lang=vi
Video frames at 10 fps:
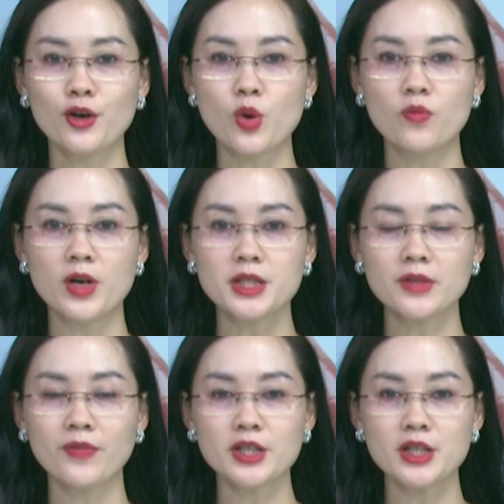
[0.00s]
Cùng với
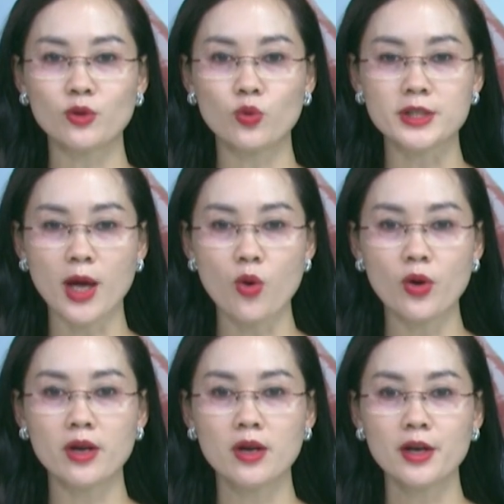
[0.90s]
sự phát triển của xã
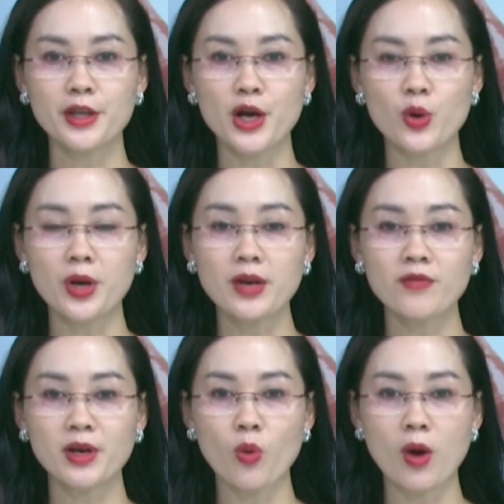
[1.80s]
hội, nhiều nét
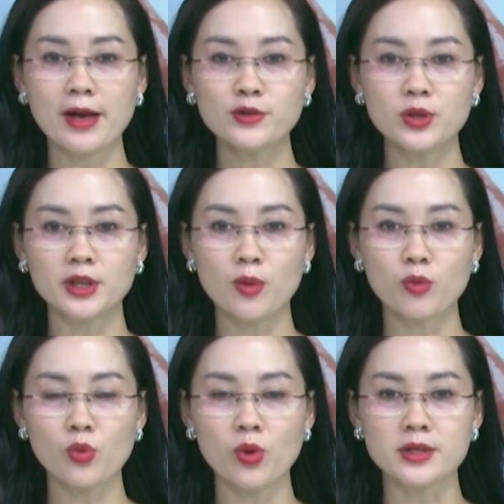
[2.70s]
văn hóa truyền
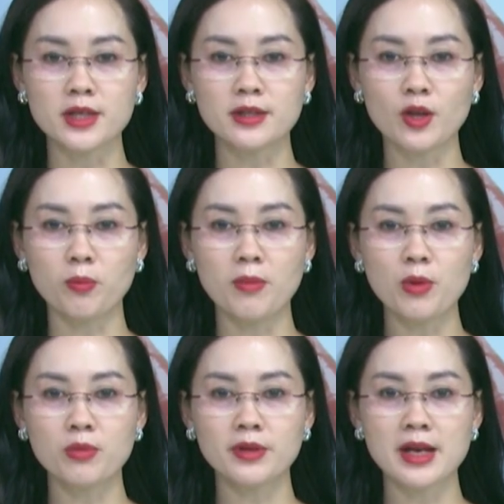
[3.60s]
thống của dân tộc
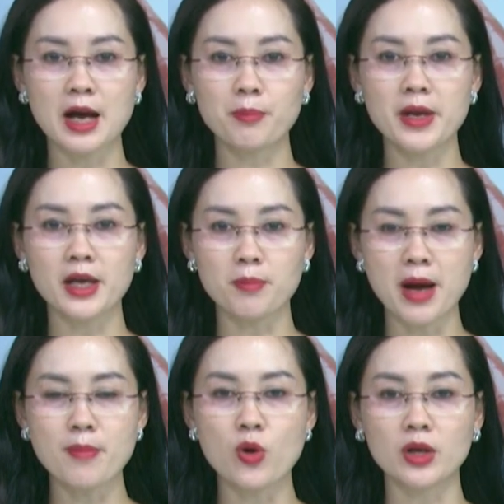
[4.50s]
Mông đang bị
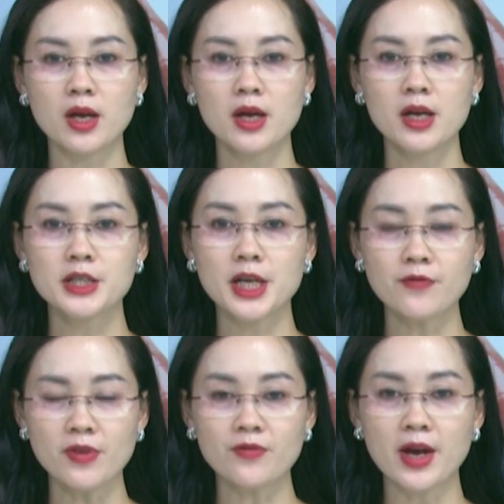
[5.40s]
mai một.
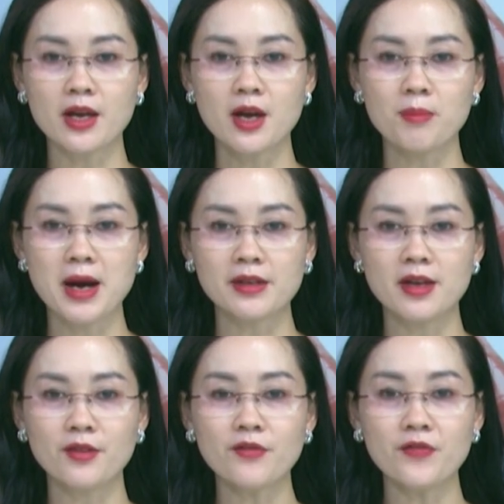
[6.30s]
Chính vì vậy, bằng
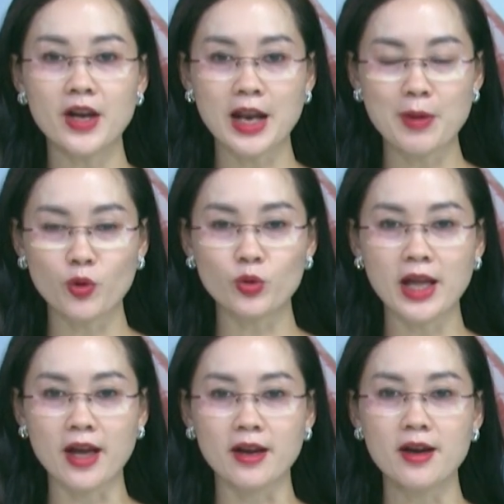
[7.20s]
những việc làm cụ
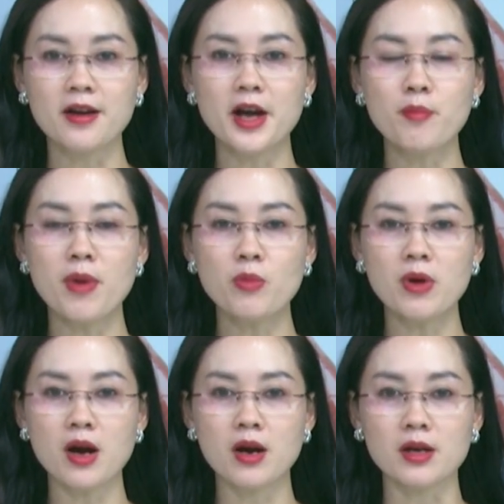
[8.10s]
thể, người
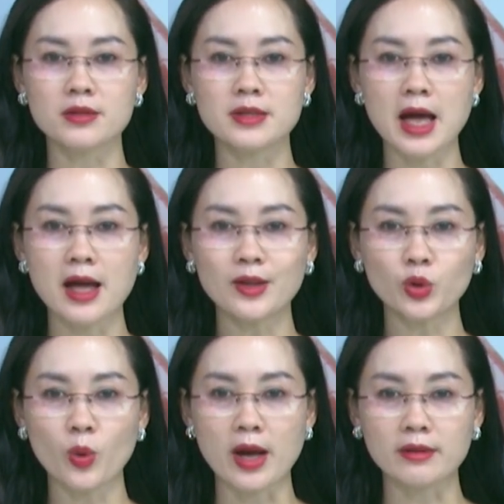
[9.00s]
Mông ở xã
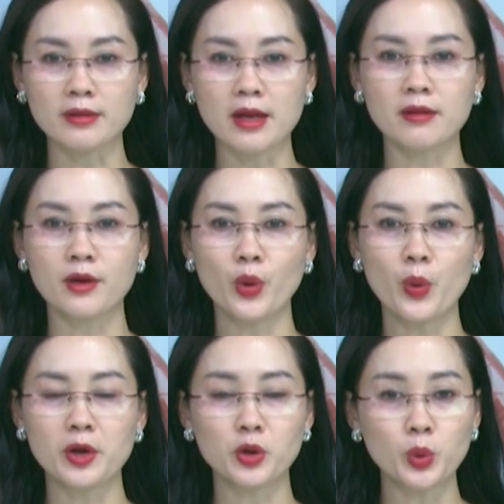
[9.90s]
Tỏa Tình,
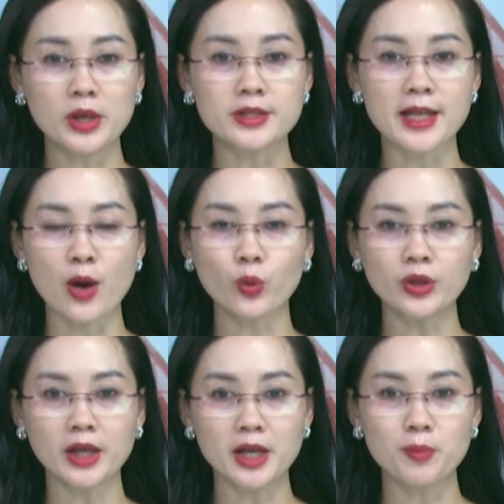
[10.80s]
huyện Tuần Giáo,
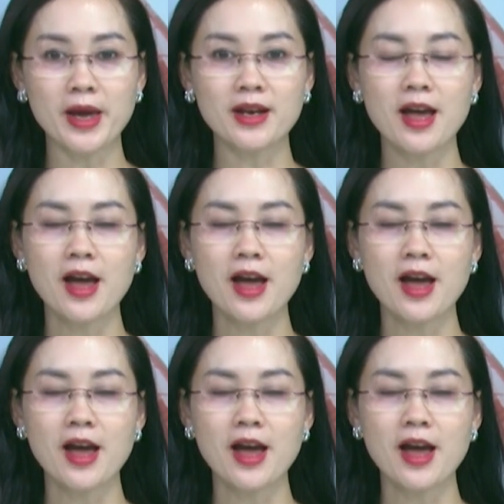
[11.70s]
tỉnh Điện Biên